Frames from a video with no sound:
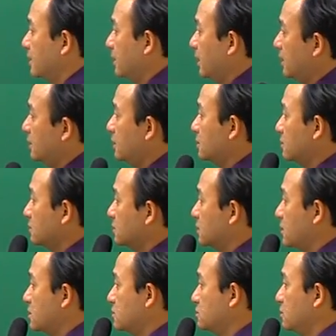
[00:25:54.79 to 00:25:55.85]
개인이
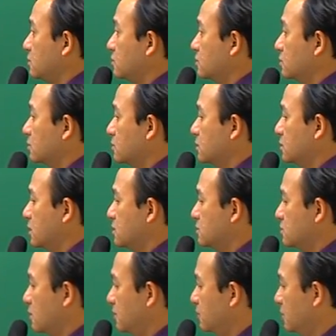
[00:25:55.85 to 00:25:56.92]
터치할 수 있고 터치할
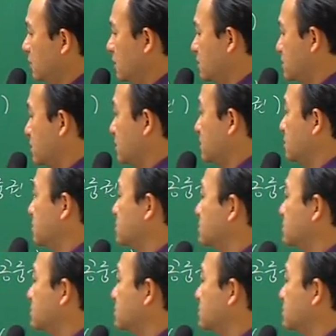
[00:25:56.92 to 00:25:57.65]
수 없는 게 있어요.